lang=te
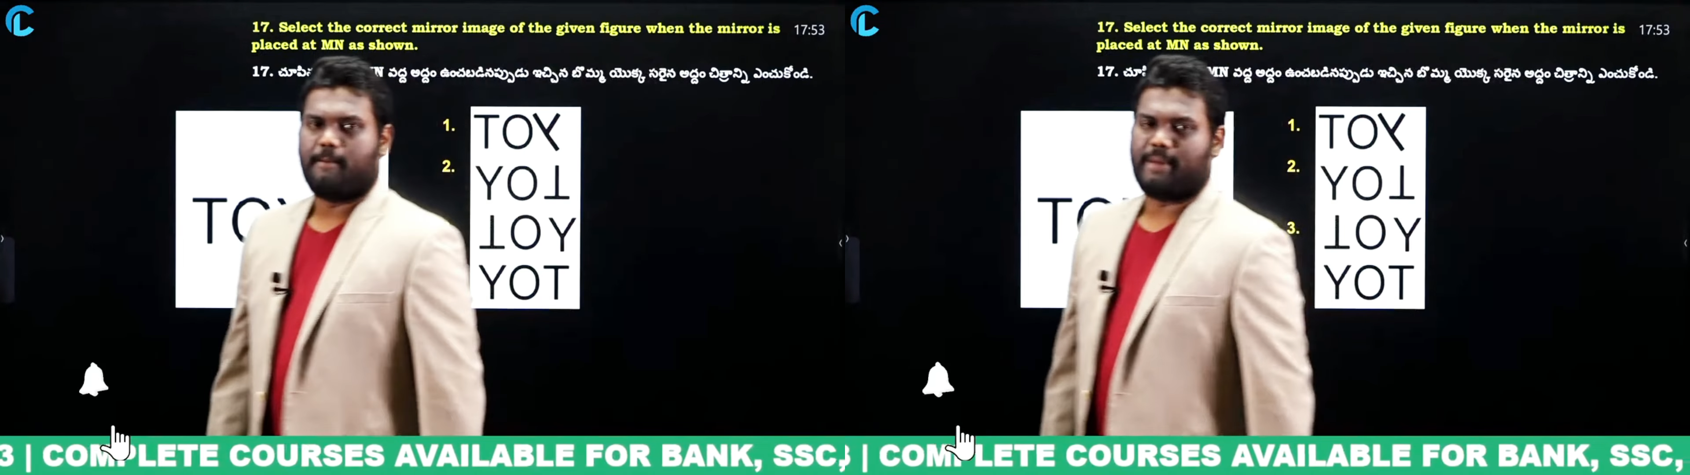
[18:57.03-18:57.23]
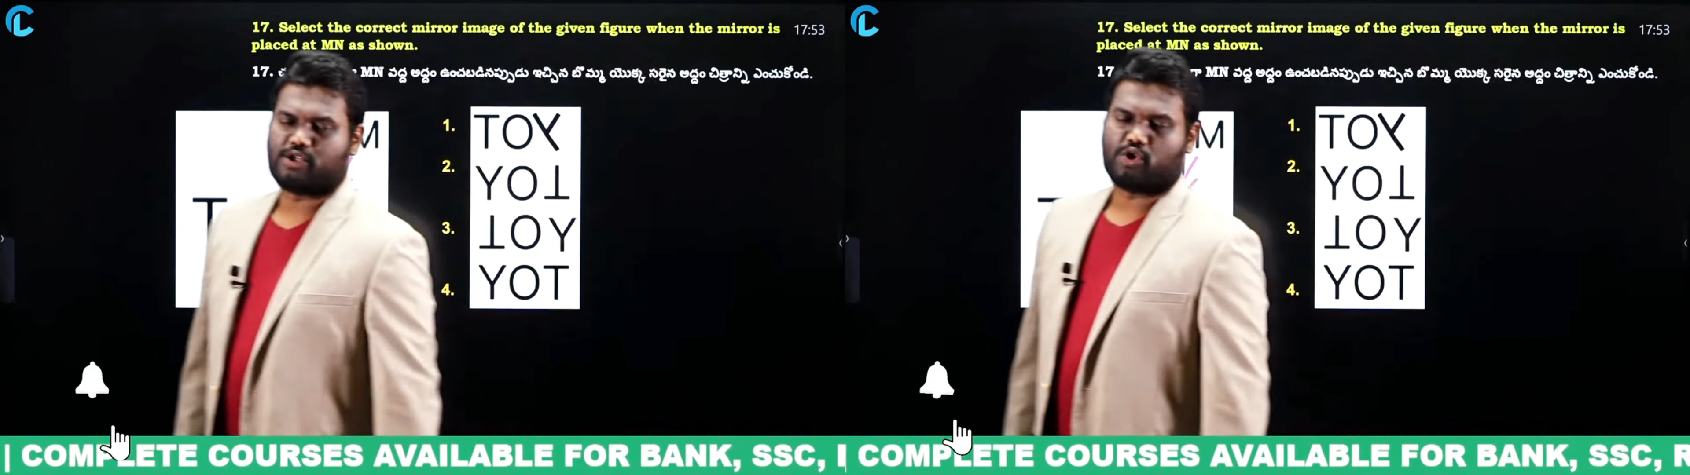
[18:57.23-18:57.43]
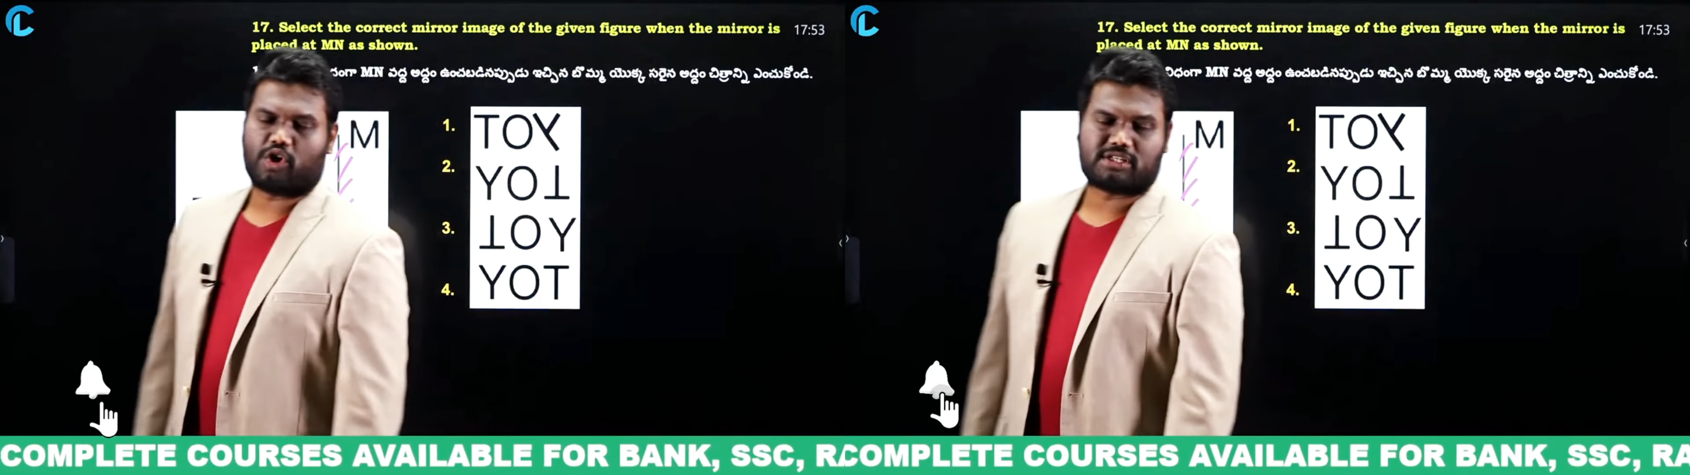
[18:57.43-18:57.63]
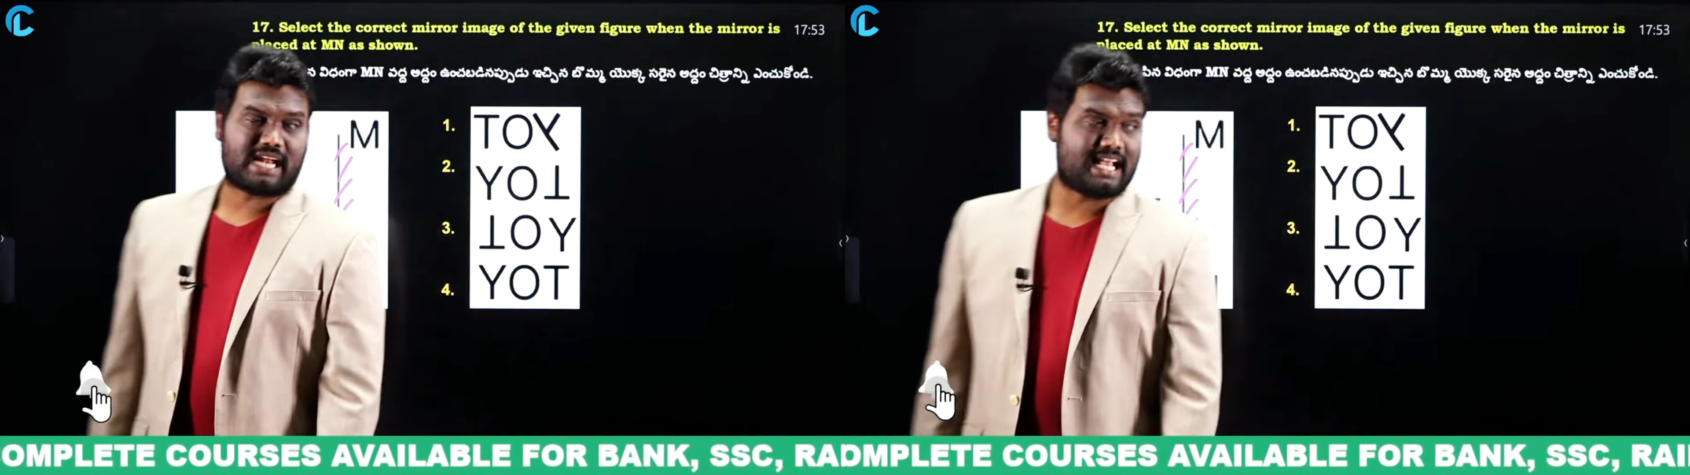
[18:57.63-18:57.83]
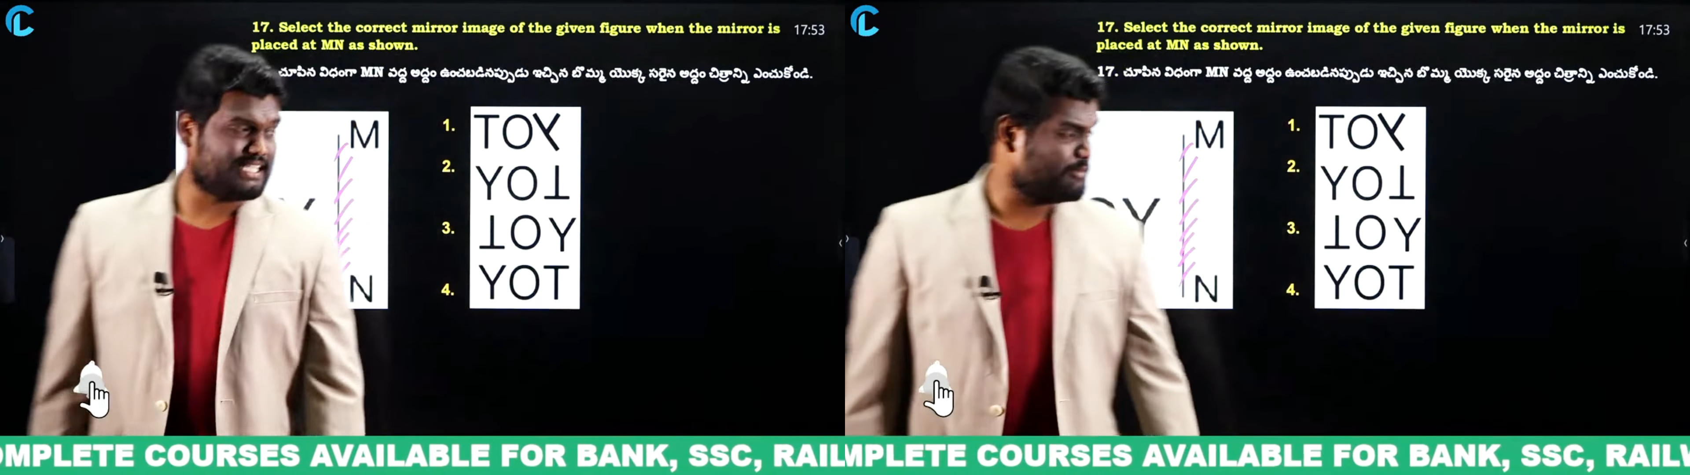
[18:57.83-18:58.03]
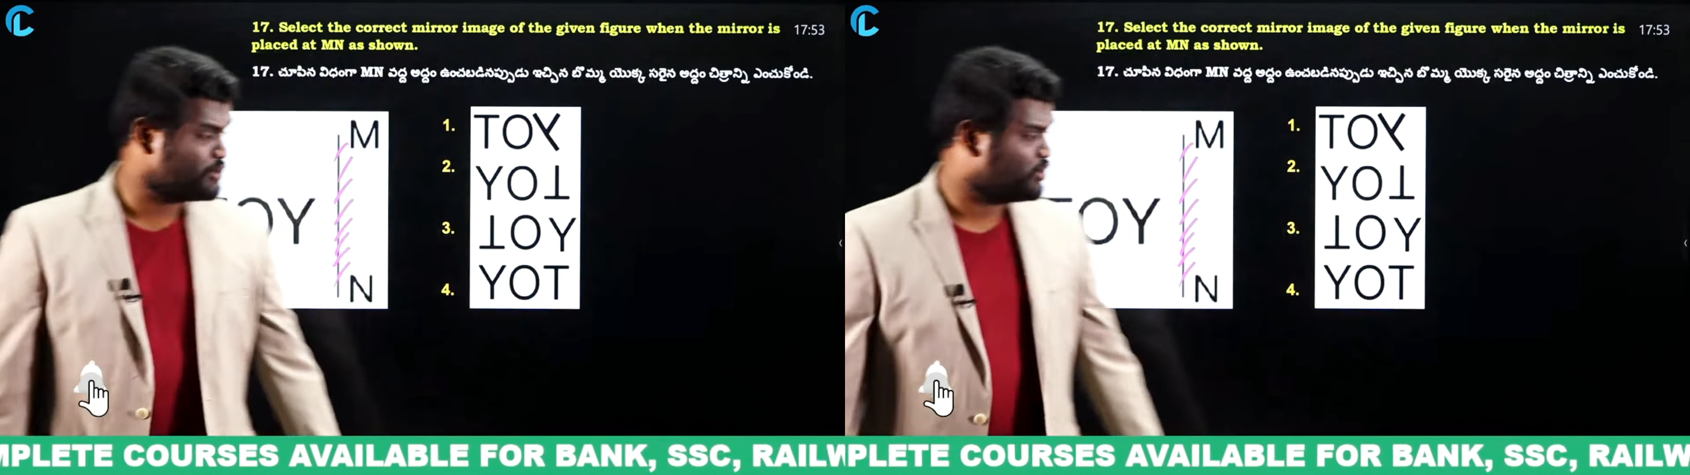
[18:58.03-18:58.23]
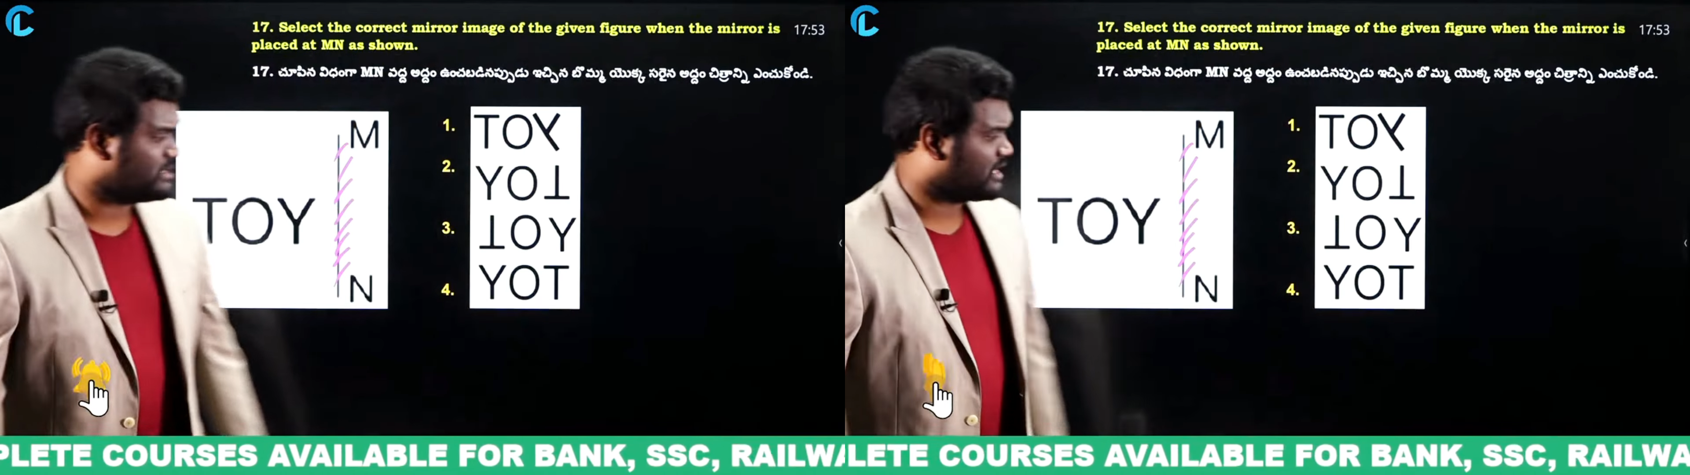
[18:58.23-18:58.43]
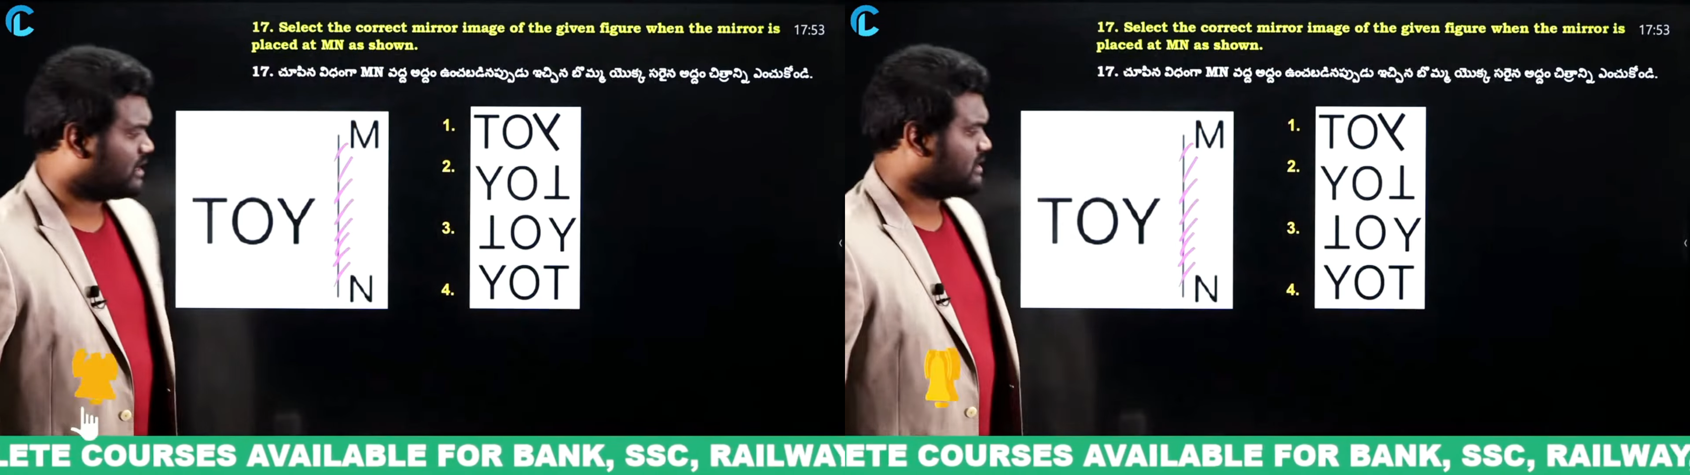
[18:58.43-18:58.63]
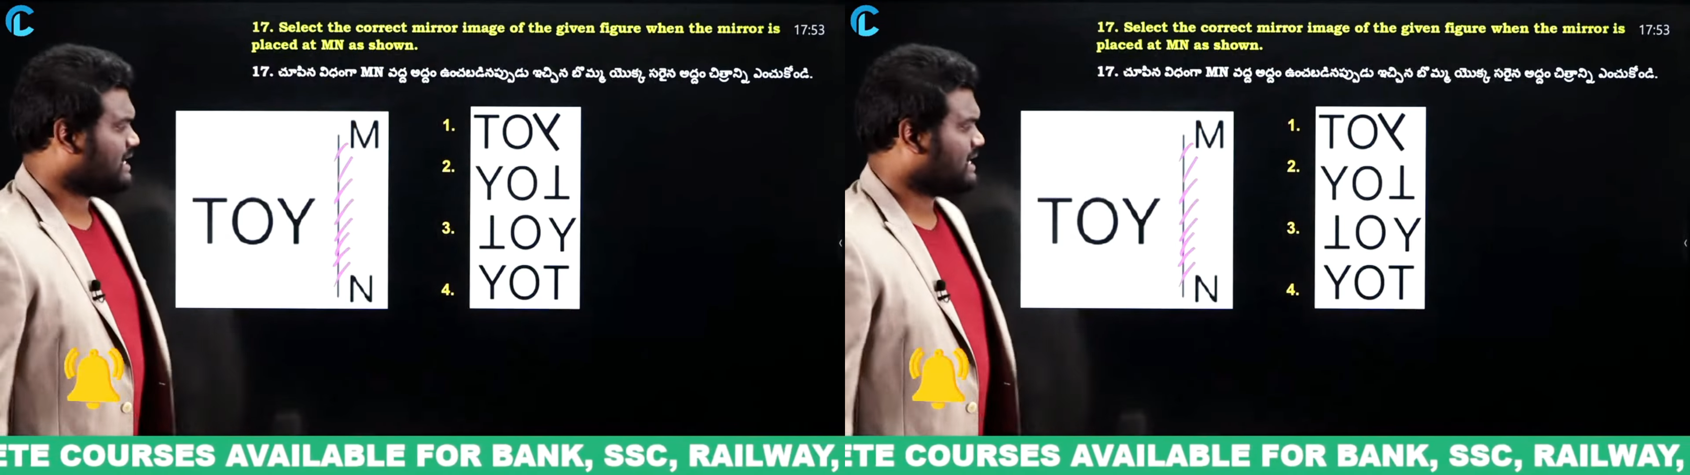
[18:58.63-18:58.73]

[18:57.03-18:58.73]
మరి చూడండి ఒకసారి ఆన్సర్ ఏమొస్తుందో చెప్పడం